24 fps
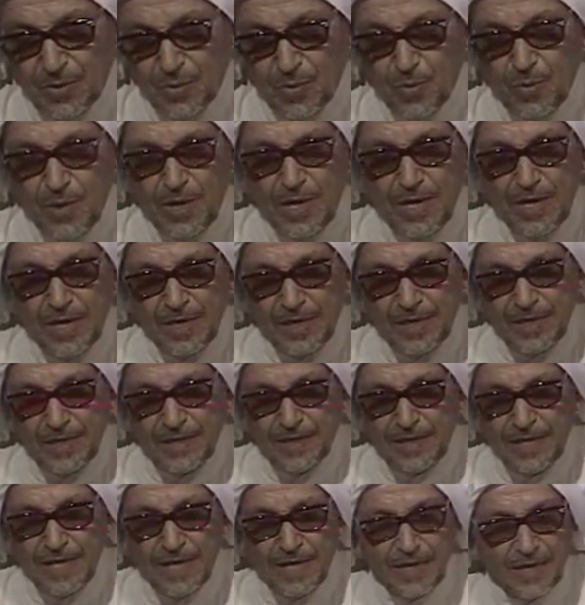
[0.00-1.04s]

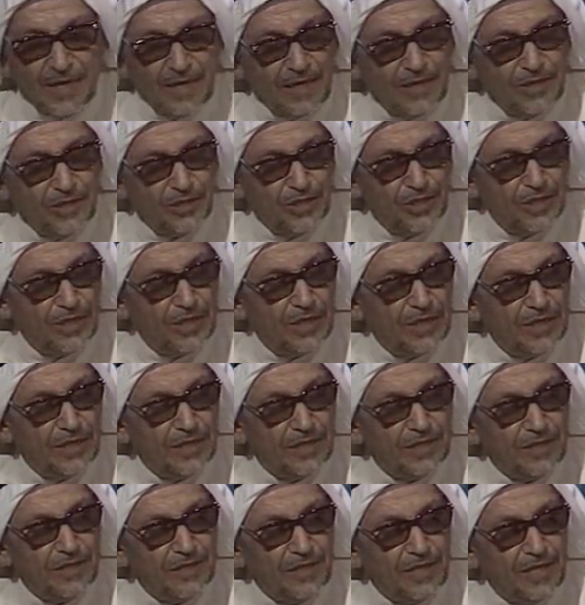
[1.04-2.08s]
وإهداءك الحجة
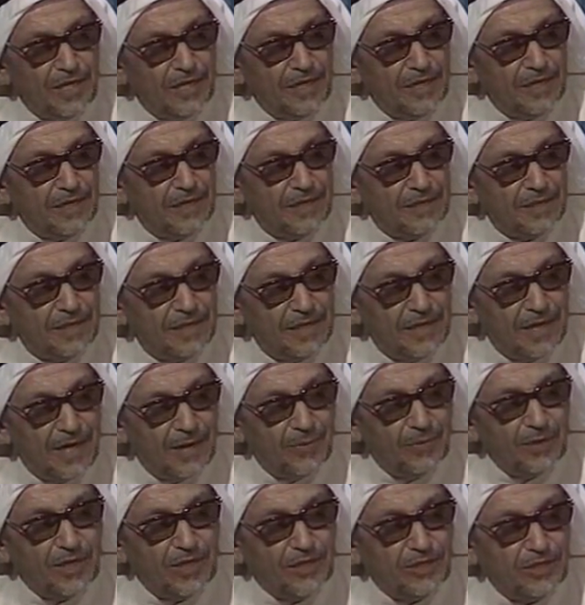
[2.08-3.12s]
للثنتين
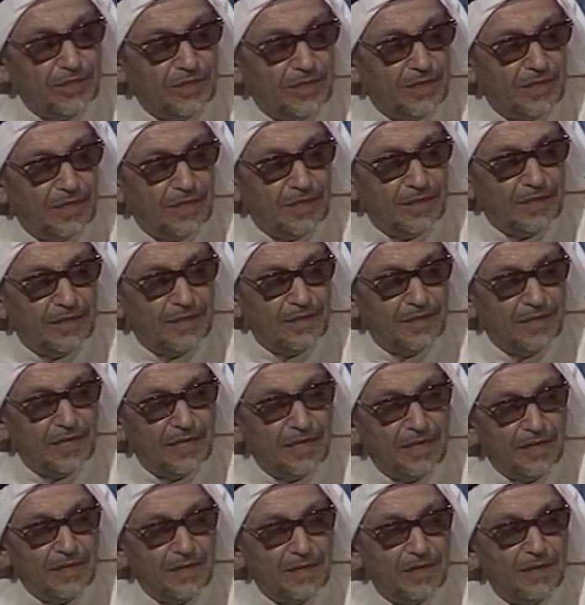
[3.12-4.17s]
أو الحجتين
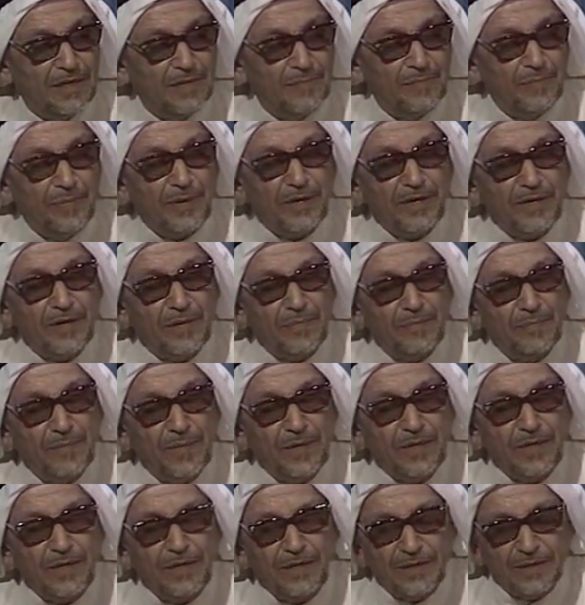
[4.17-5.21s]
للثنتين بر
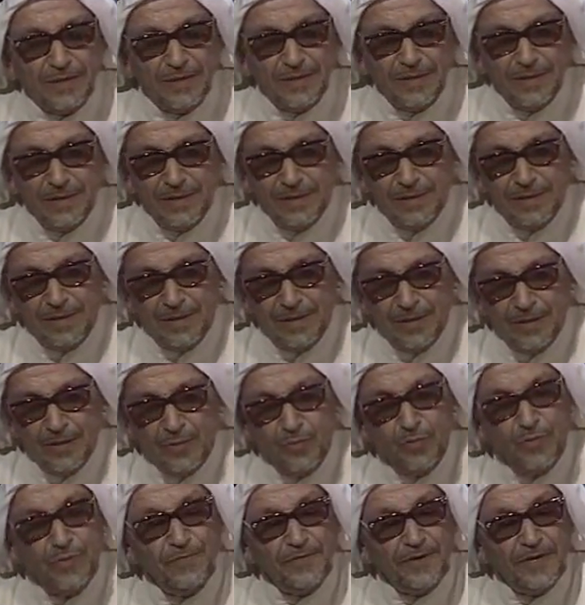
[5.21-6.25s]
منك
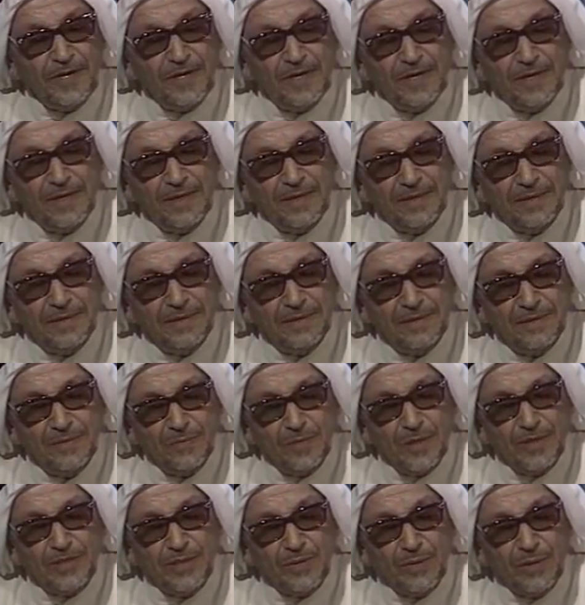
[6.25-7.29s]
ووفاء
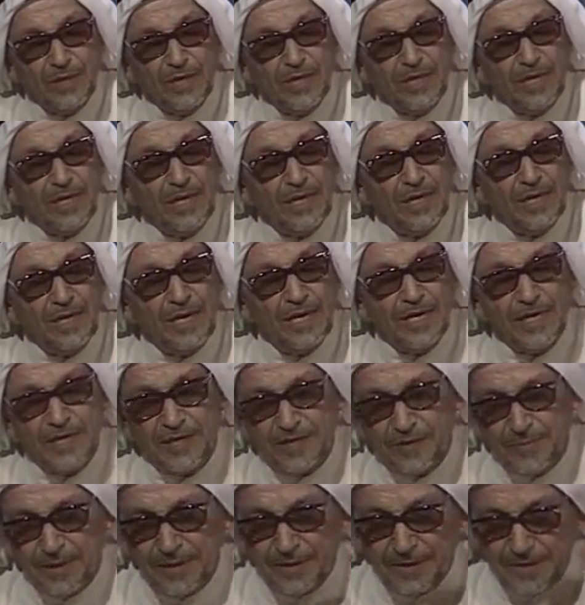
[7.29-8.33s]
وأسأل الله أن لا
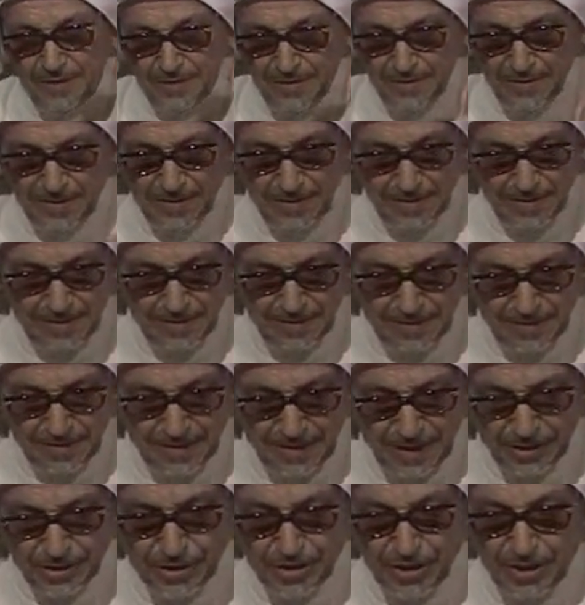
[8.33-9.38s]
يحرمك
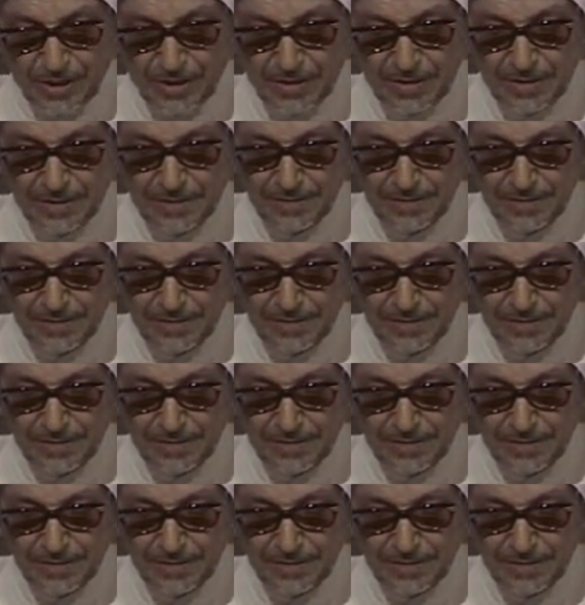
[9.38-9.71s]
أجره